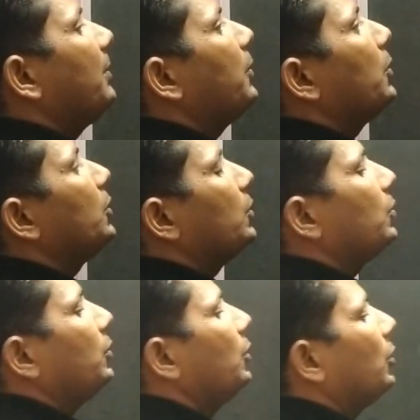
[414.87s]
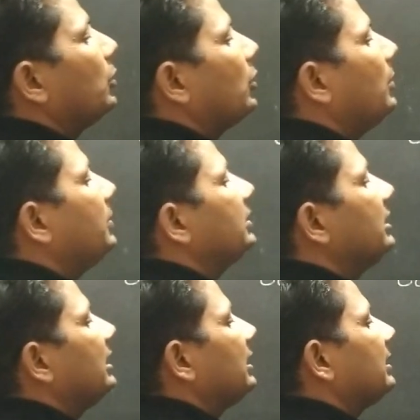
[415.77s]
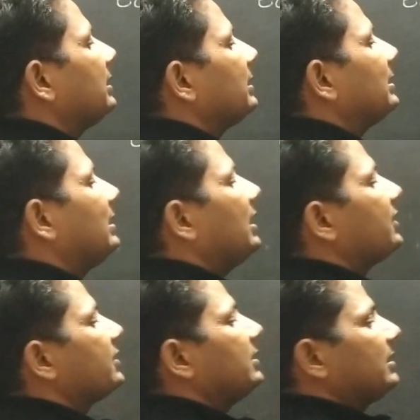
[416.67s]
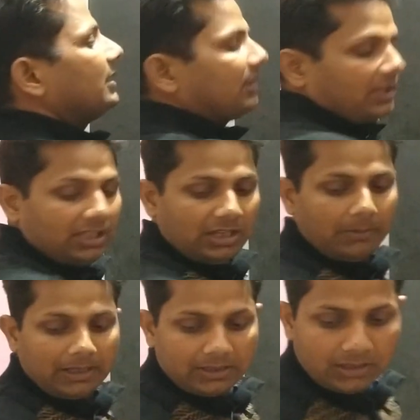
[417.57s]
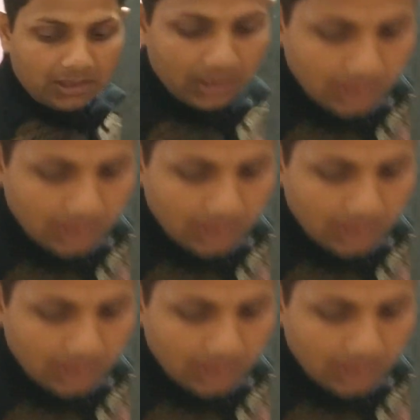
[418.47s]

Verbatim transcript: अपॉन टू लॉग ऑफ के सी क्लियर बात